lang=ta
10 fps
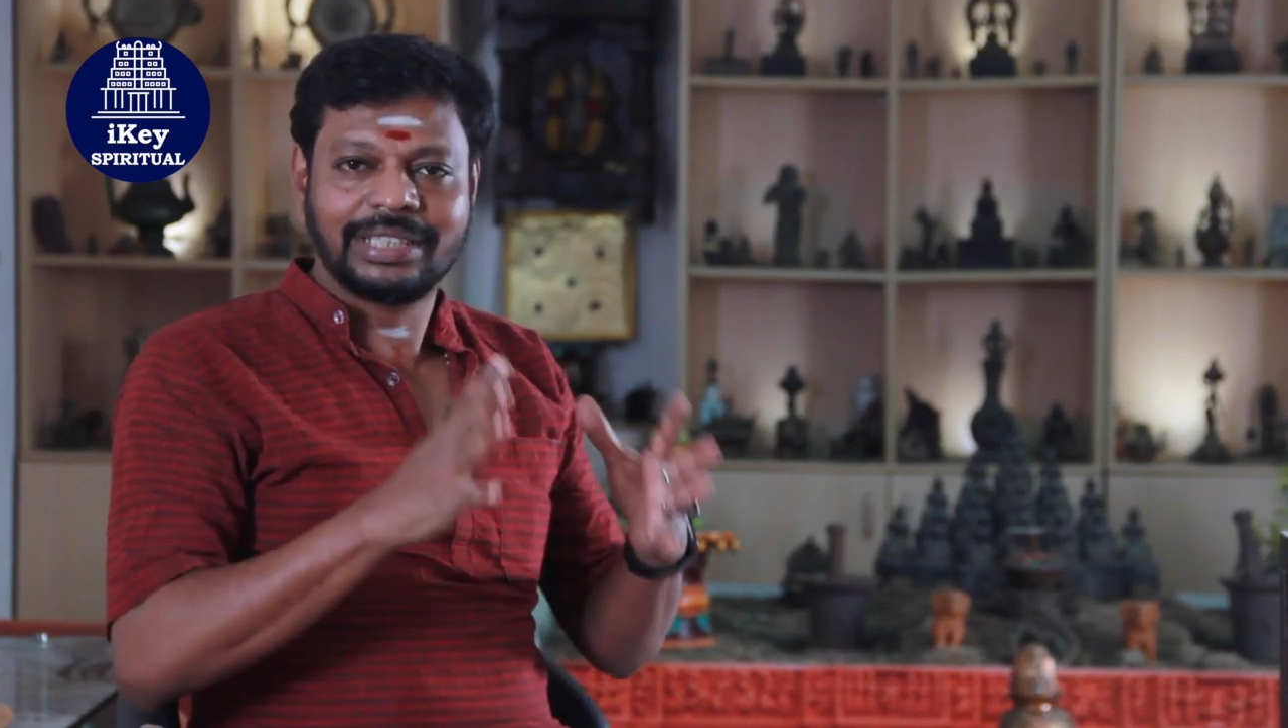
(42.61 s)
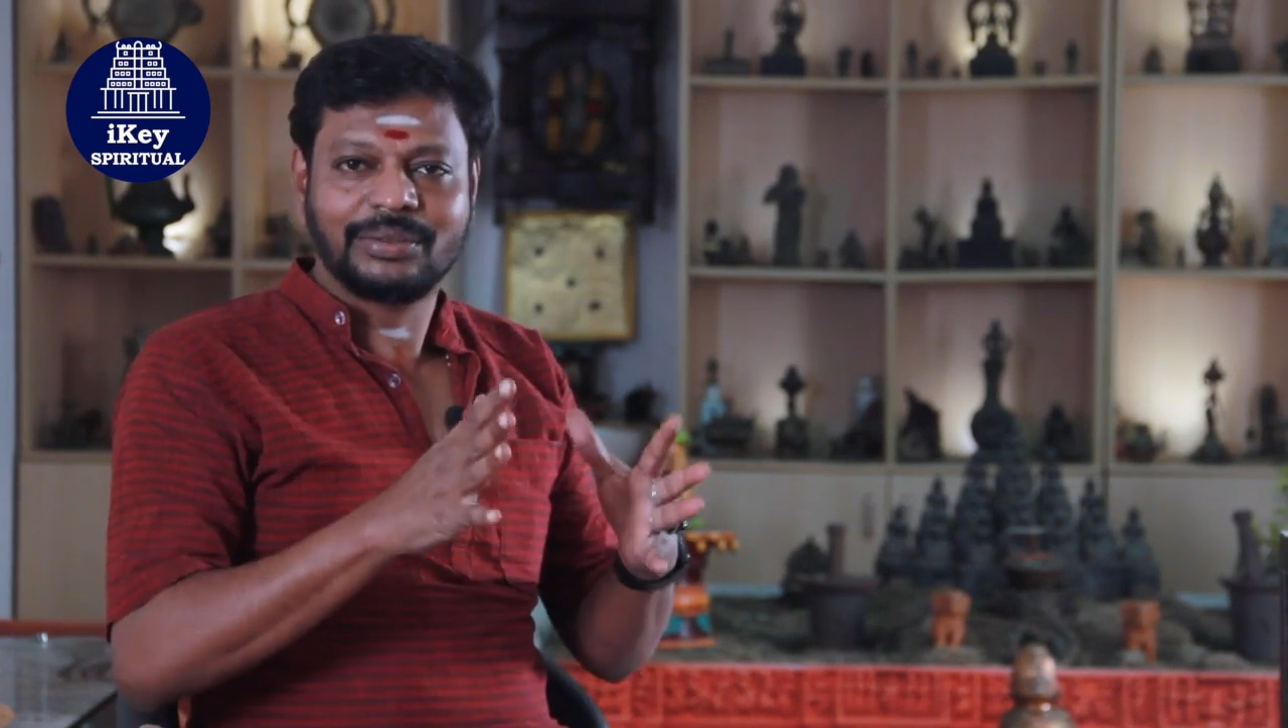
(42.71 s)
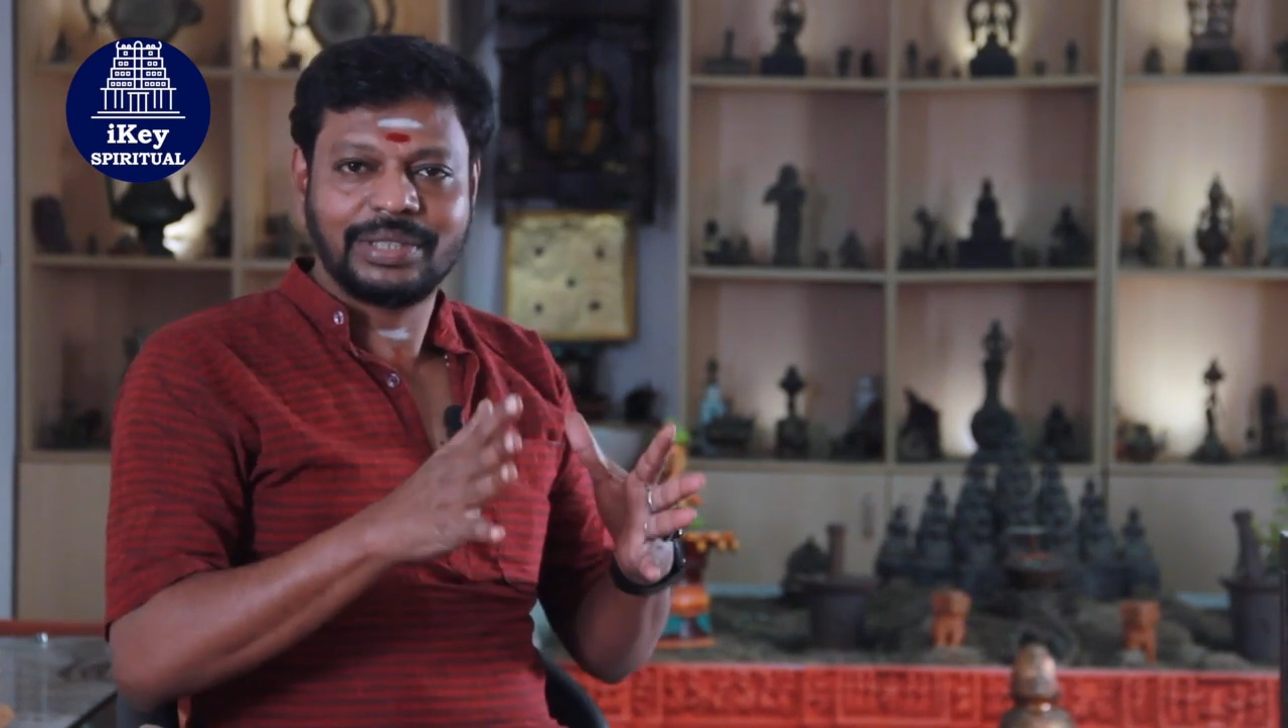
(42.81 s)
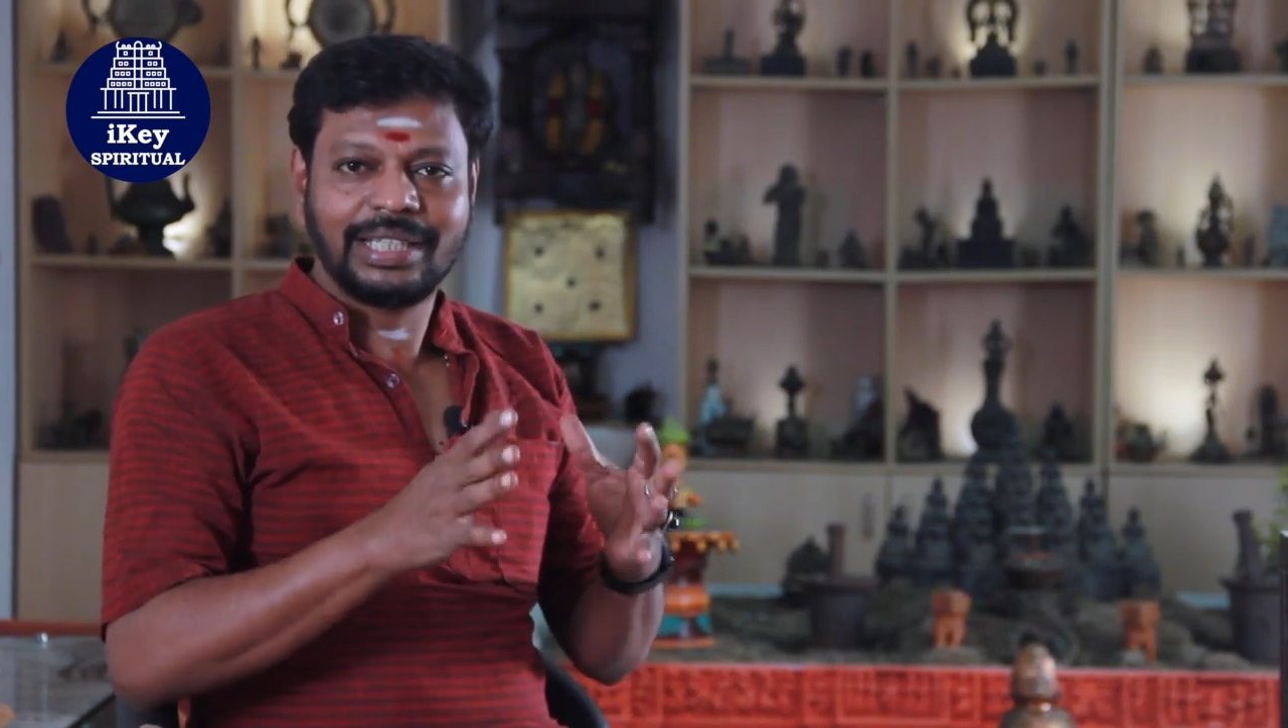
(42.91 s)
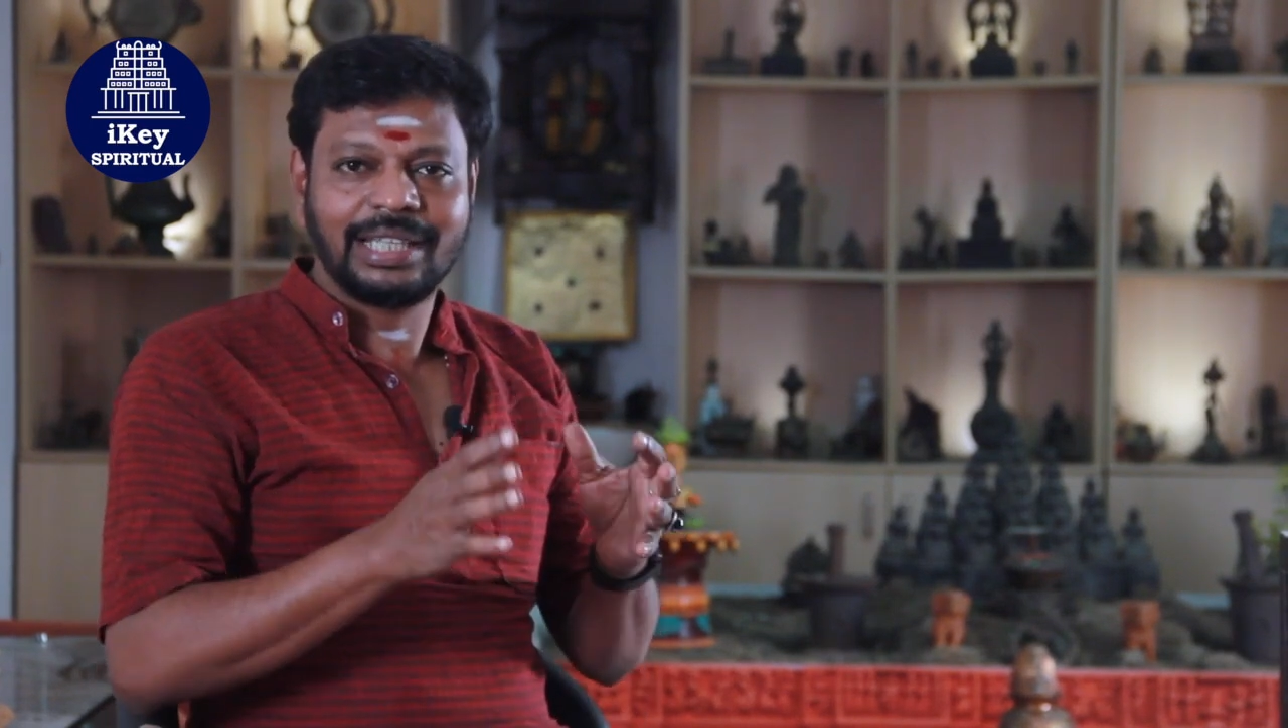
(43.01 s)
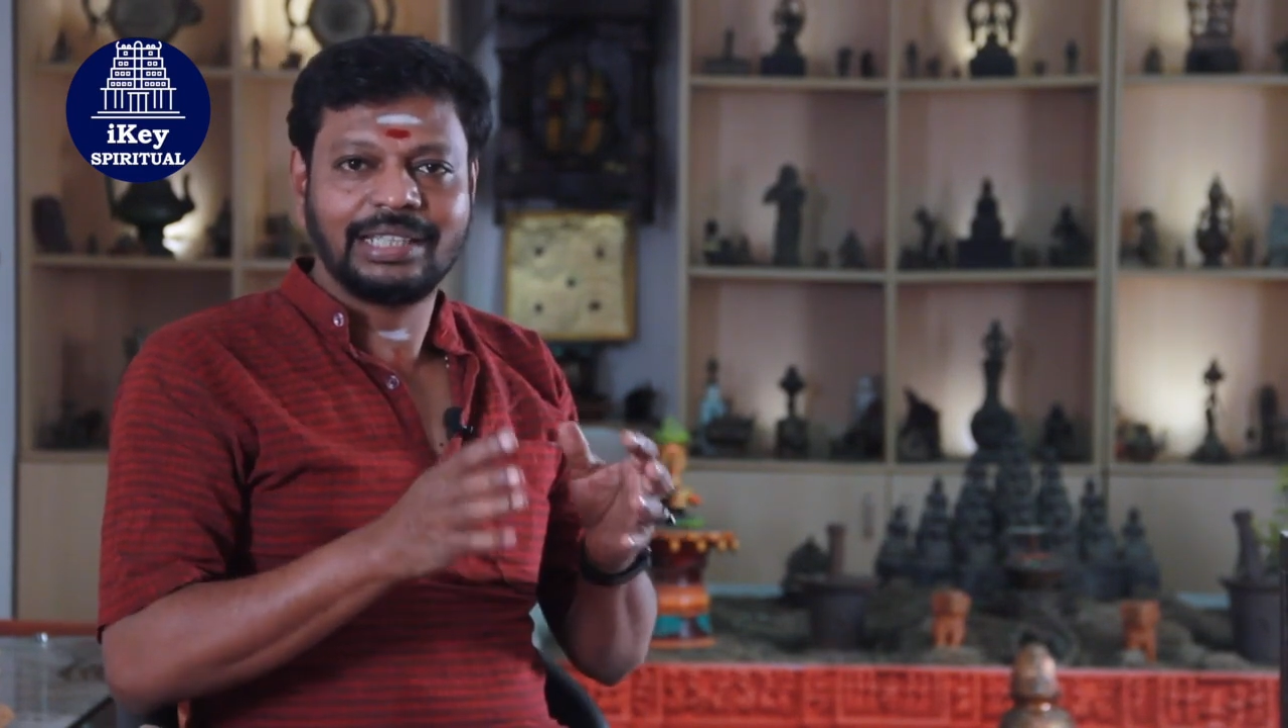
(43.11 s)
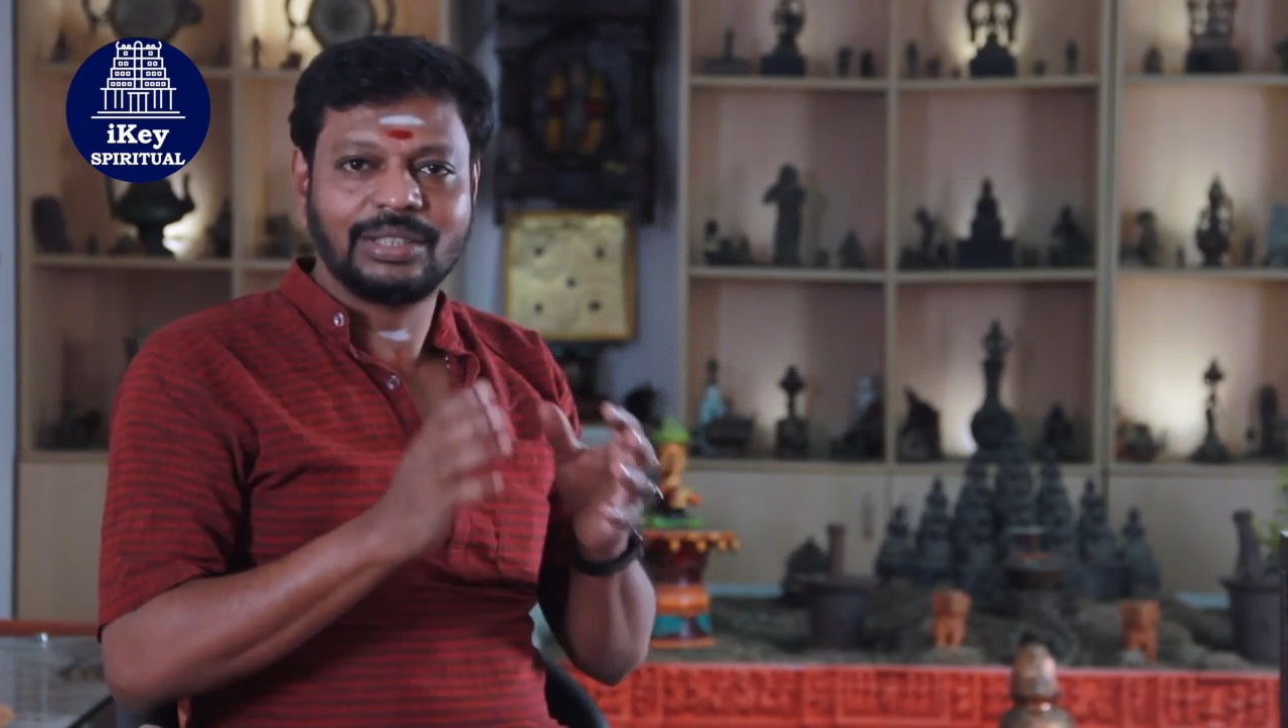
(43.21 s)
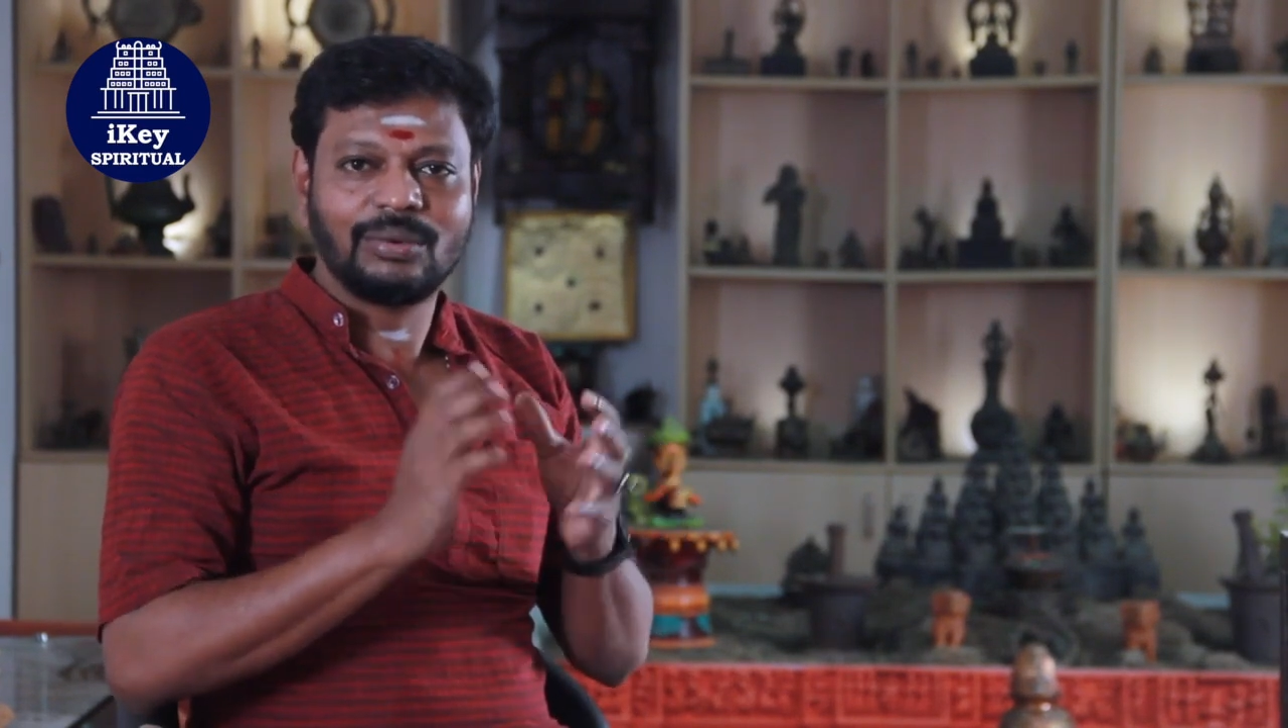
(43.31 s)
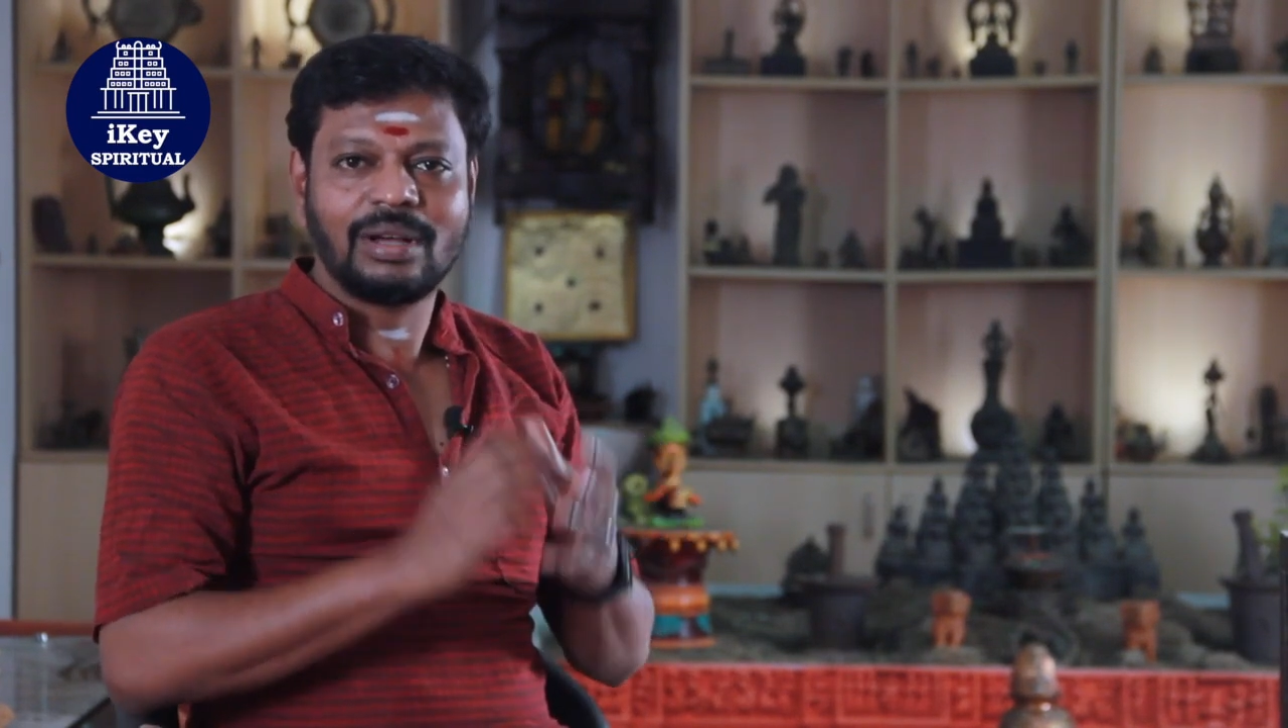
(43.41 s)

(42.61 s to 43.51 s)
வைக்கக்கூடிய இந்த